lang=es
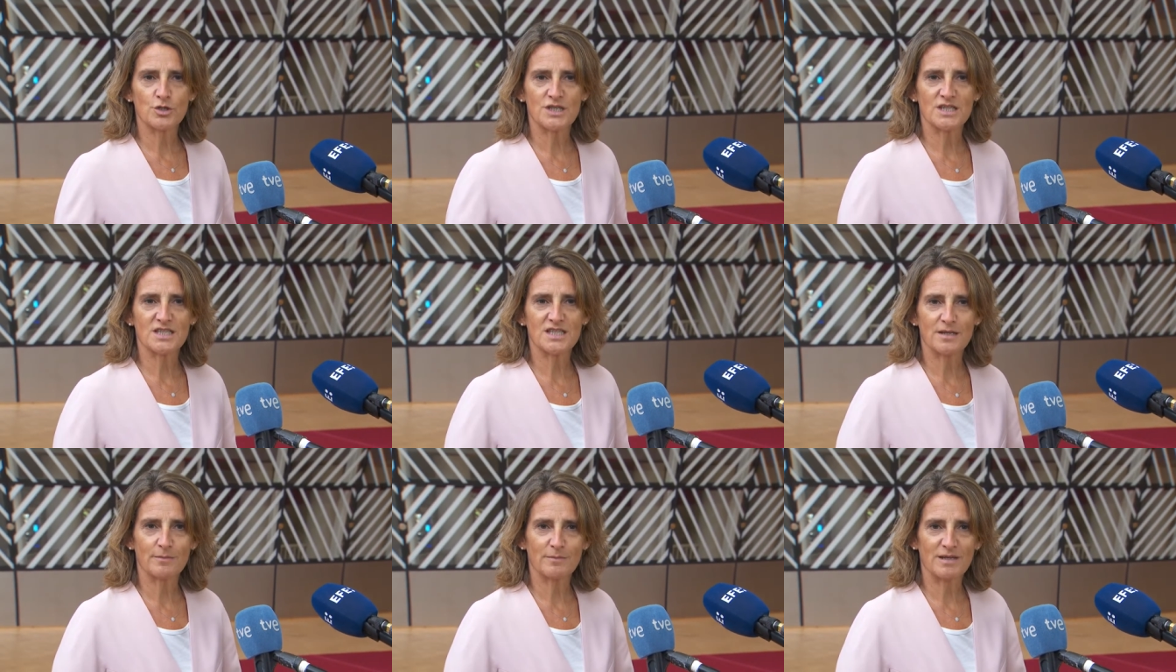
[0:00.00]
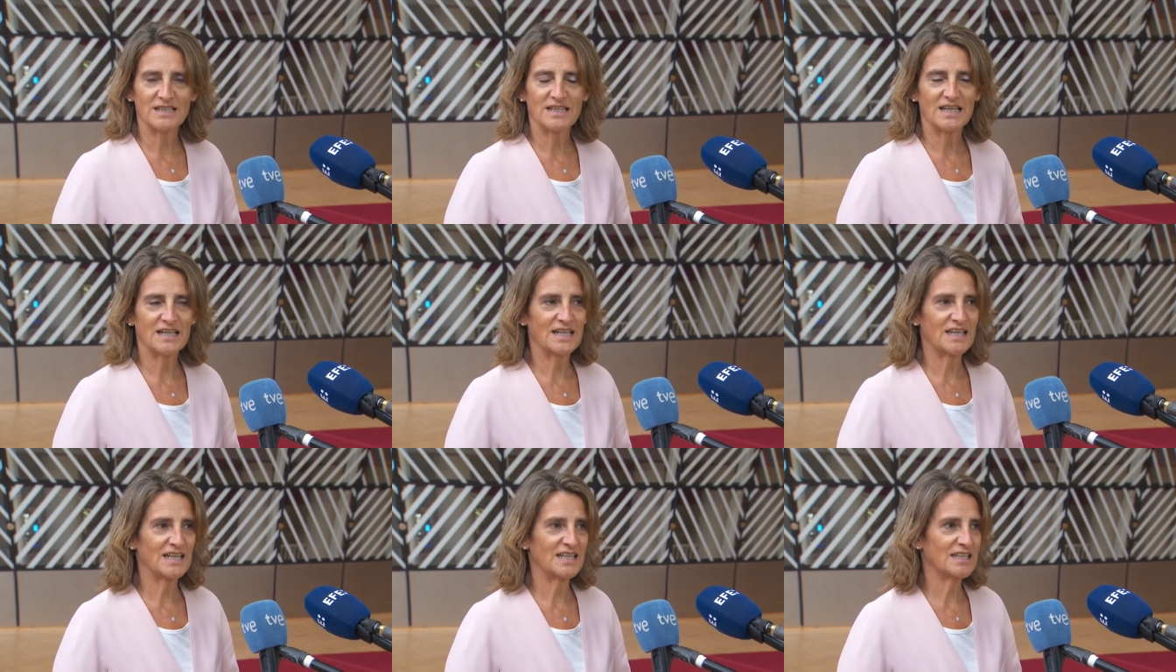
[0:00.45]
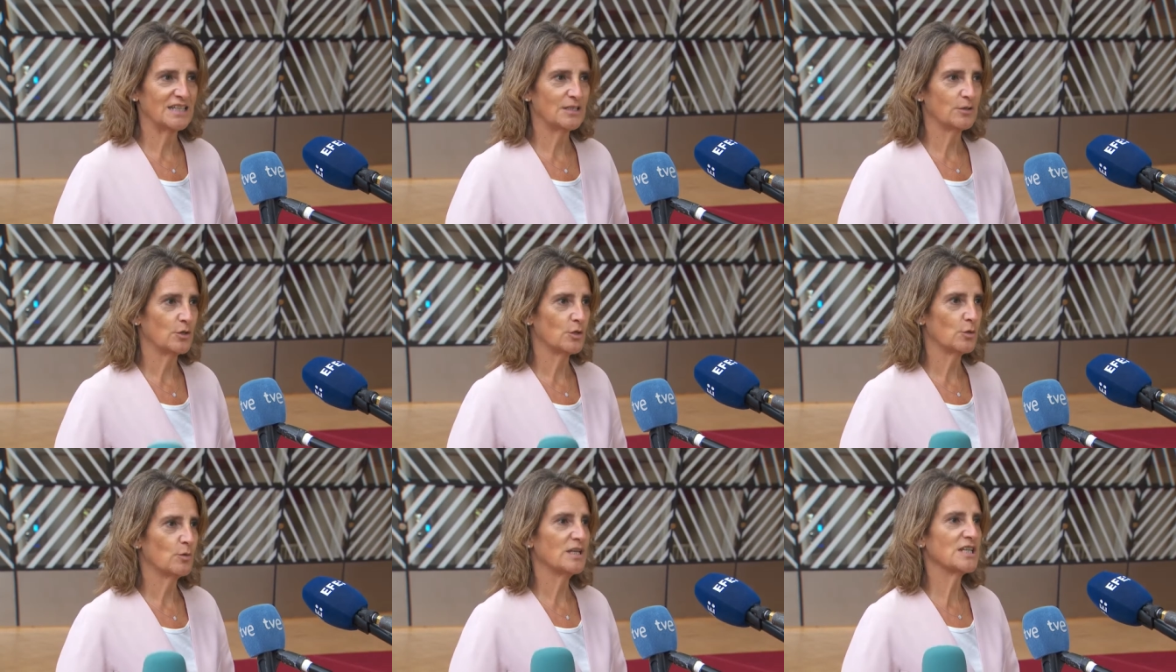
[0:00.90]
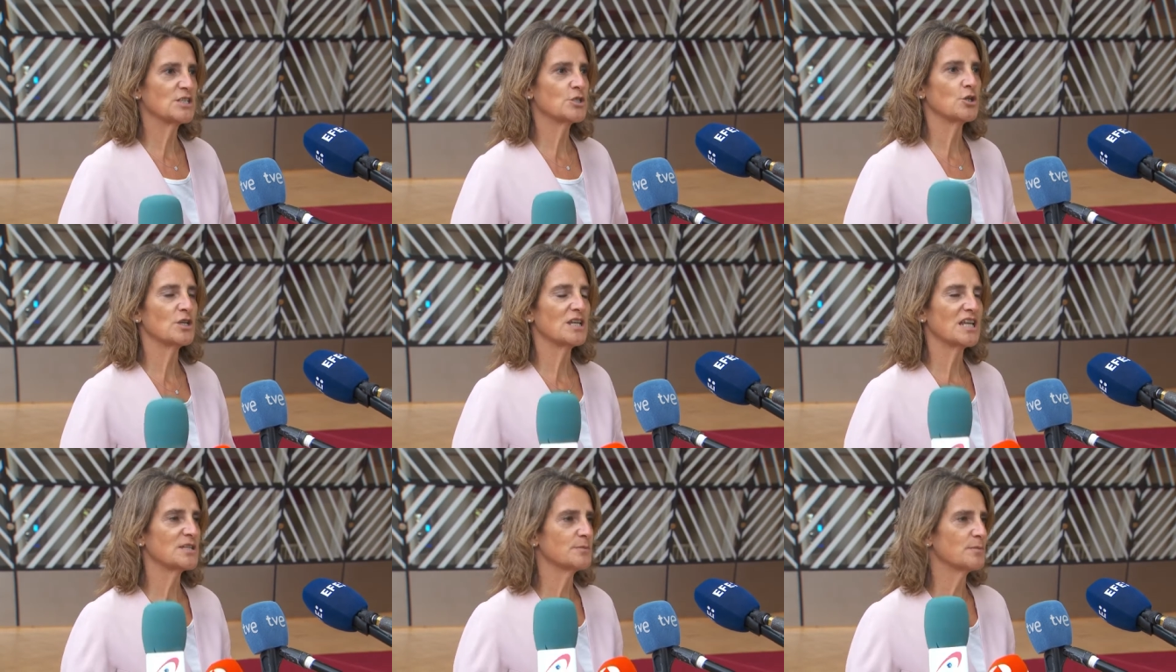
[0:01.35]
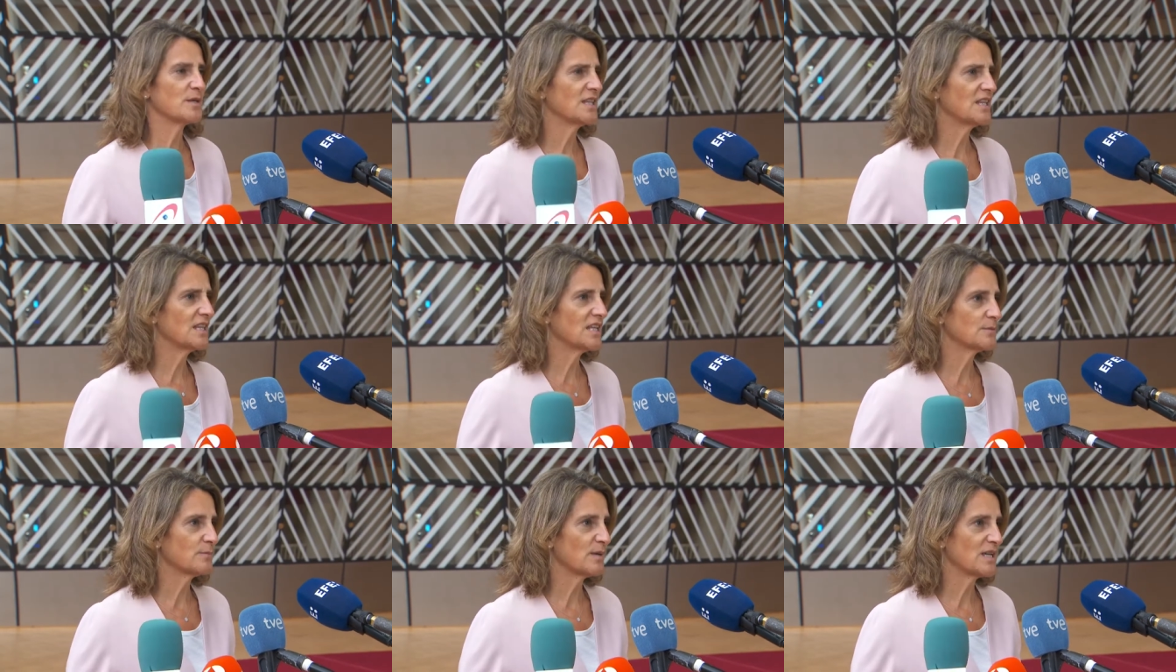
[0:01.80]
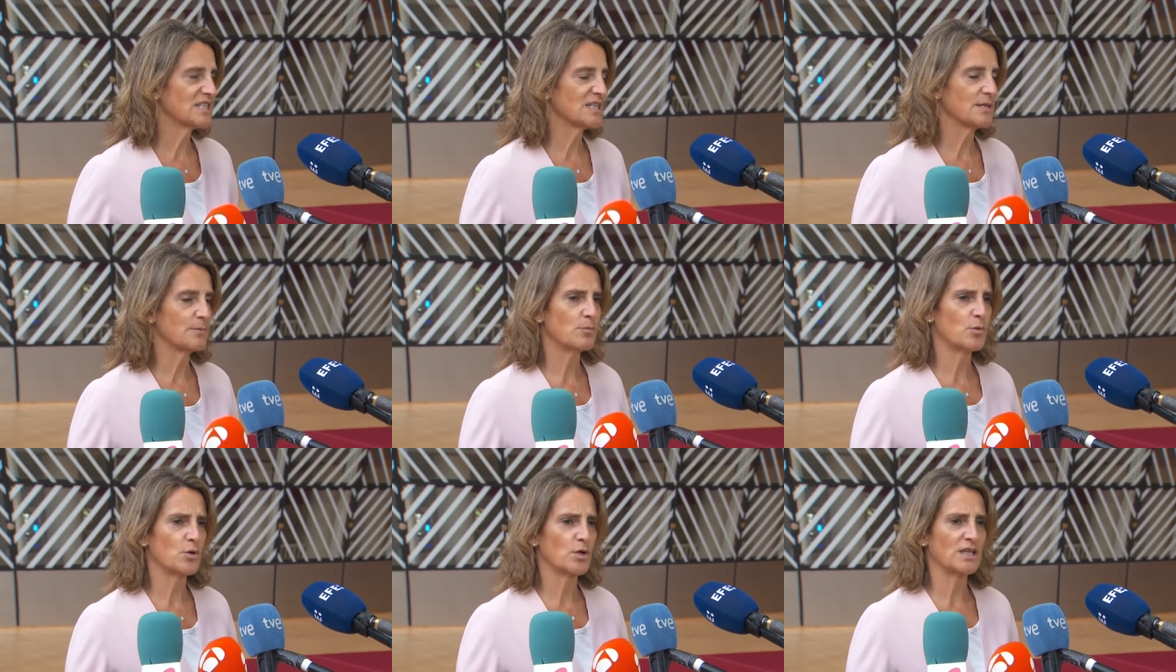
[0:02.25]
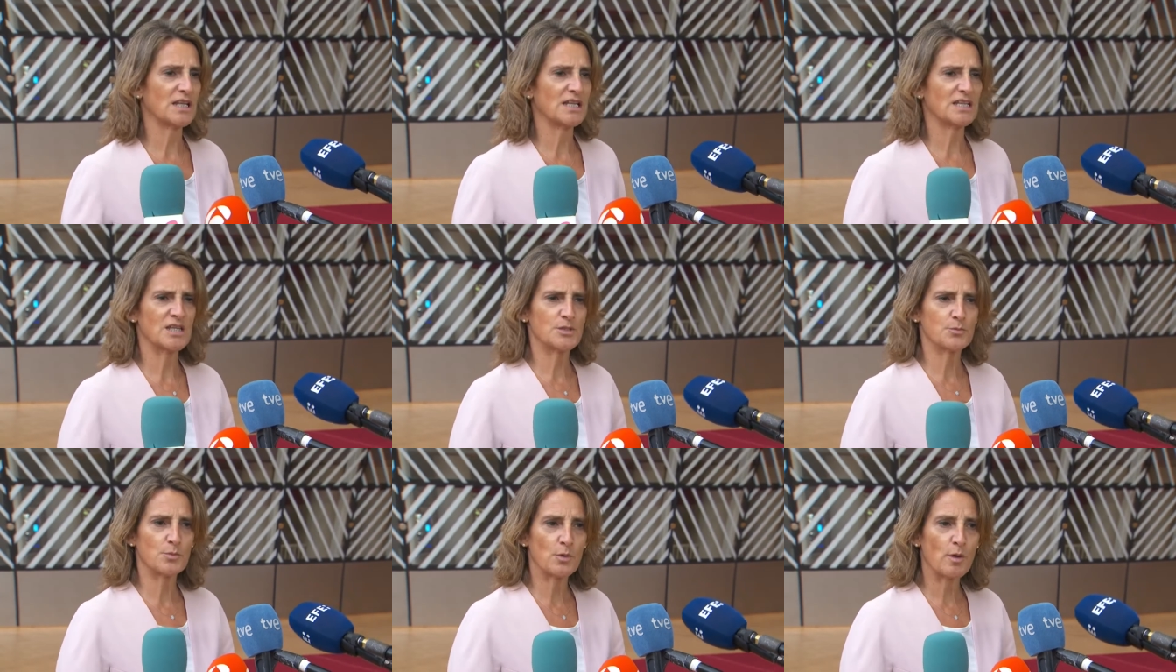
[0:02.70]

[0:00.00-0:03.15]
sistema energético y cuáles son las medidas más importantes.